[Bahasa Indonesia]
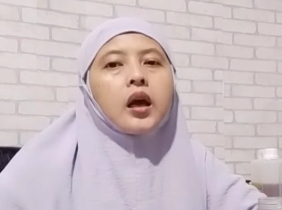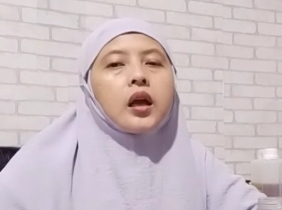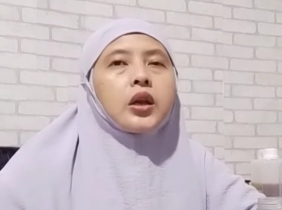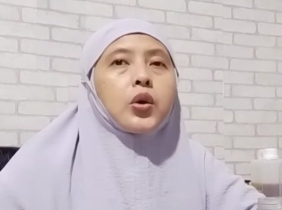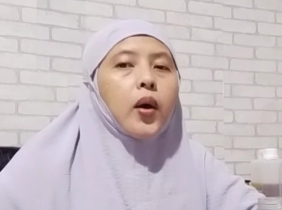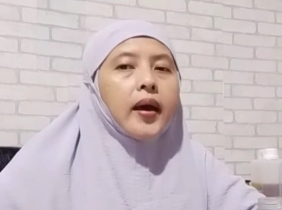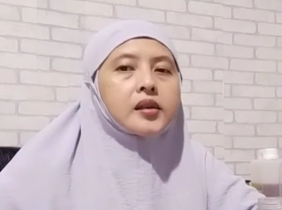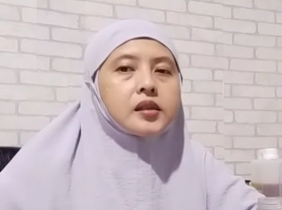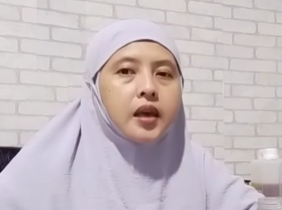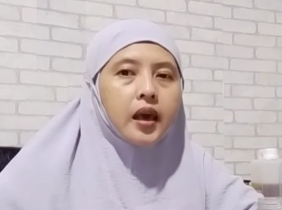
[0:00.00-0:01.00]
di
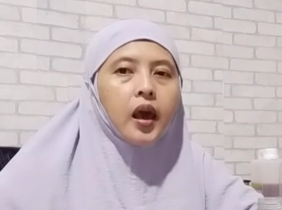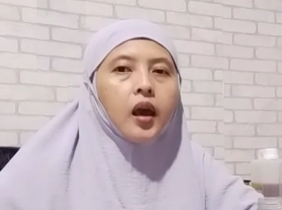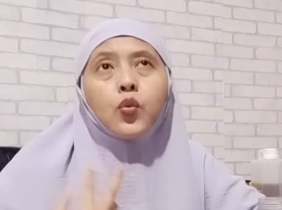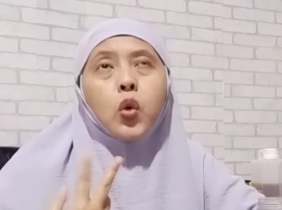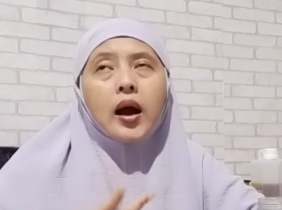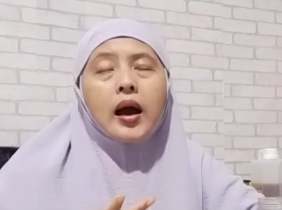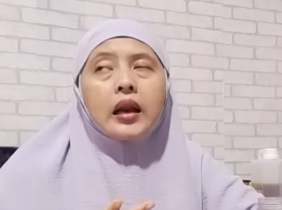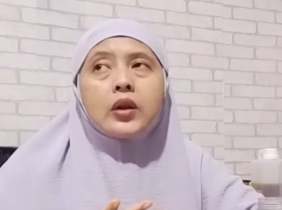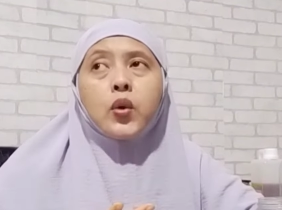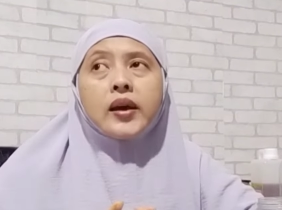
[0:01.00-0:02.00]
USG dua kali
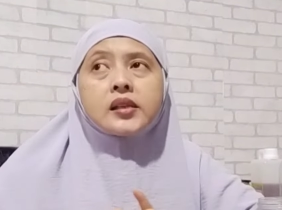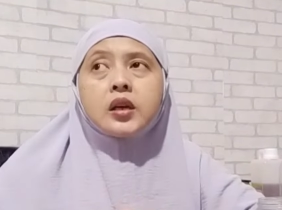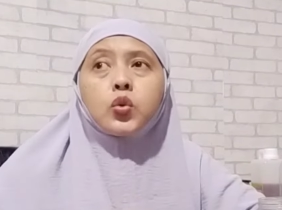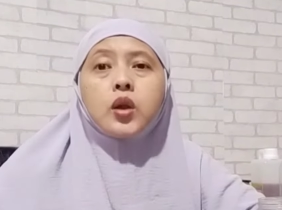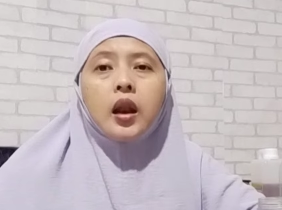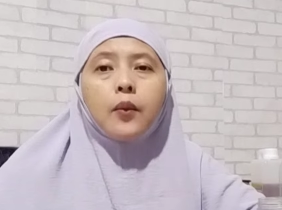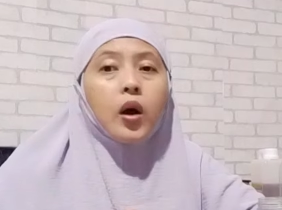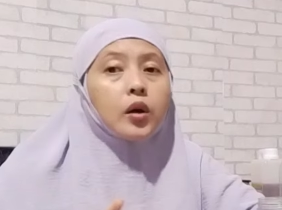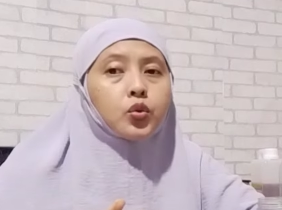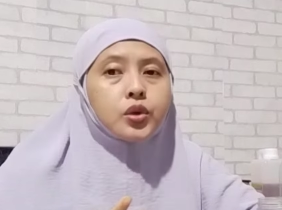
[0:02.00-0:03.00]
USG itu dalam
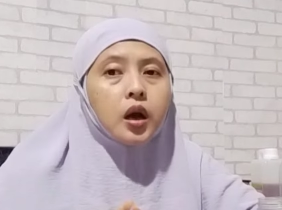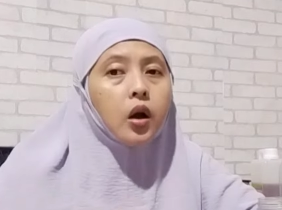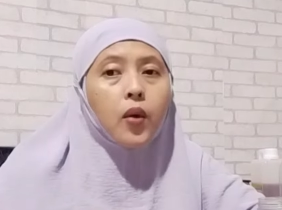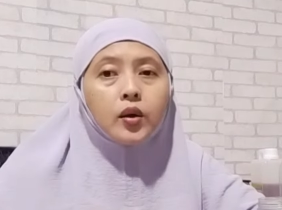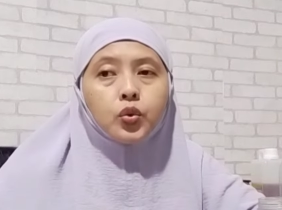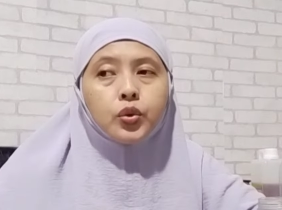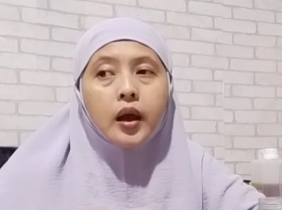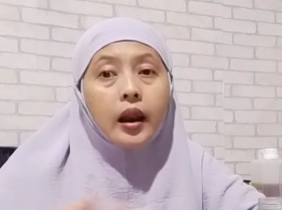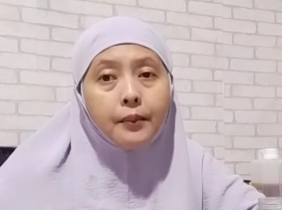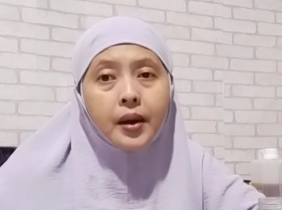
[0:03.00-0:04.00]
waktu jangka waktu yang
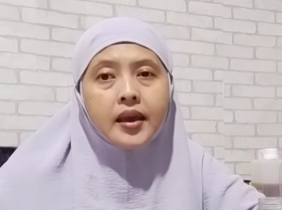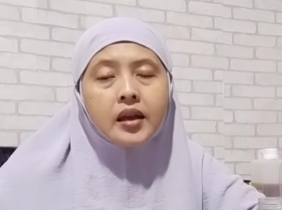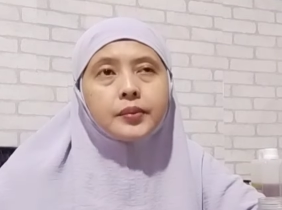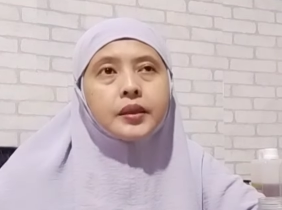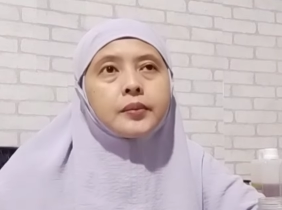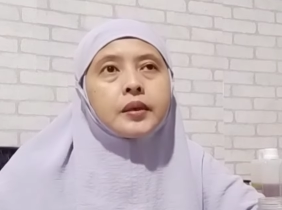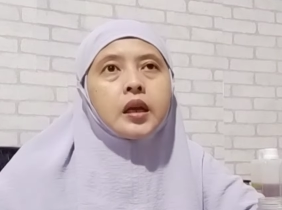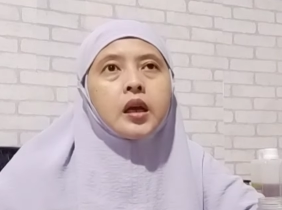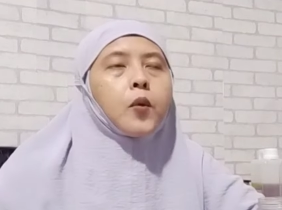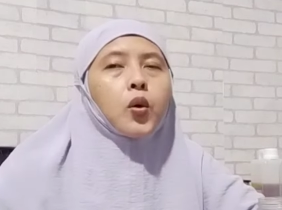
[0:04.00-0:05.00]
lama ya teman-teman
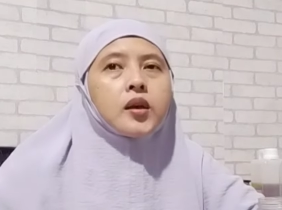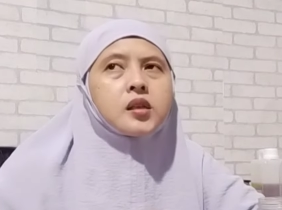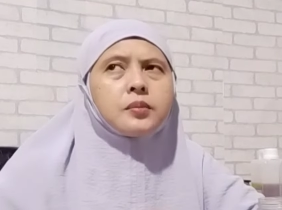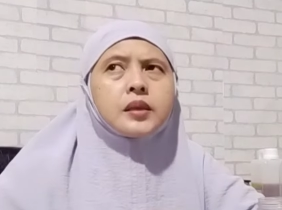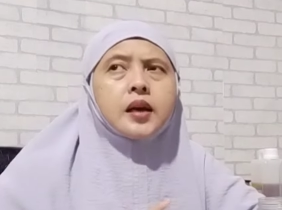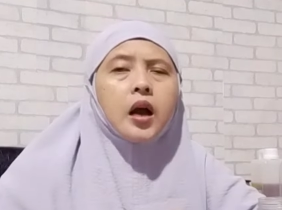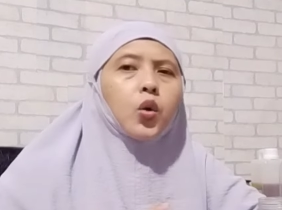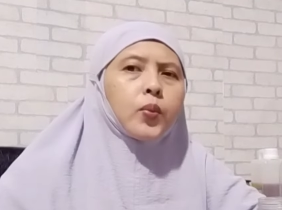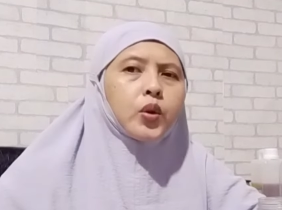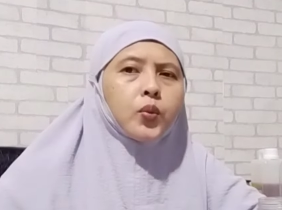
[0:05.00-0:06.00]
pokoknya semenjak aku
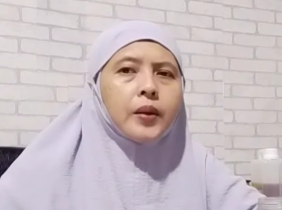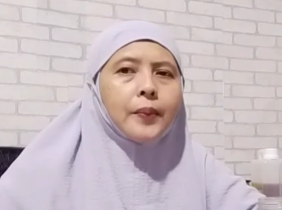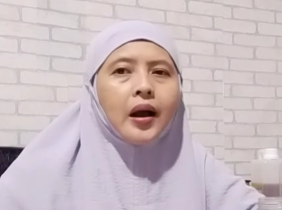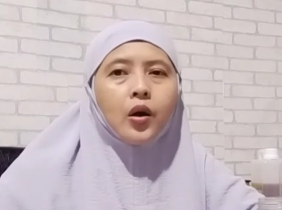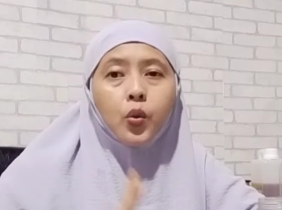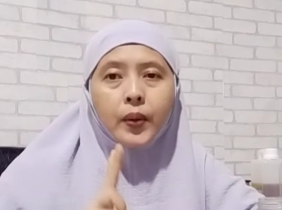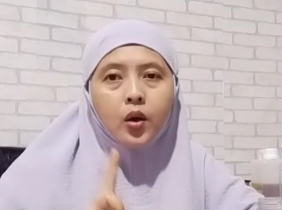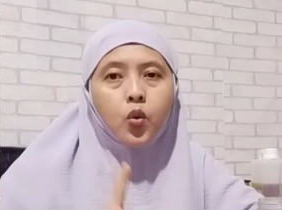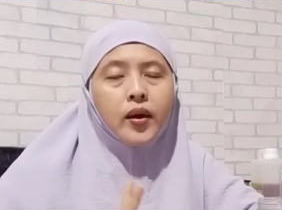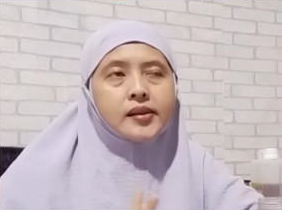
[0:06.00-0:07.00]
minum rimpang aku pernah
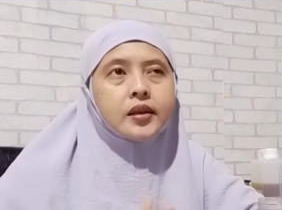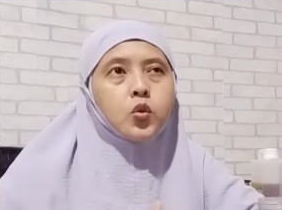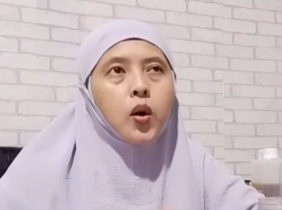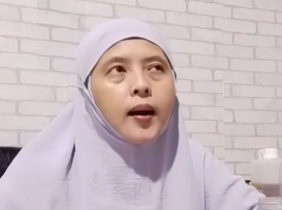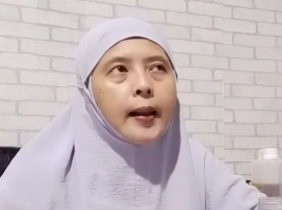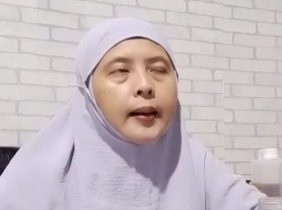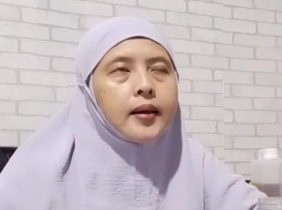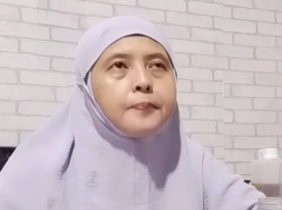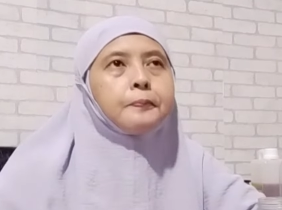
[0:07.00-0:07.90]
USG dua kali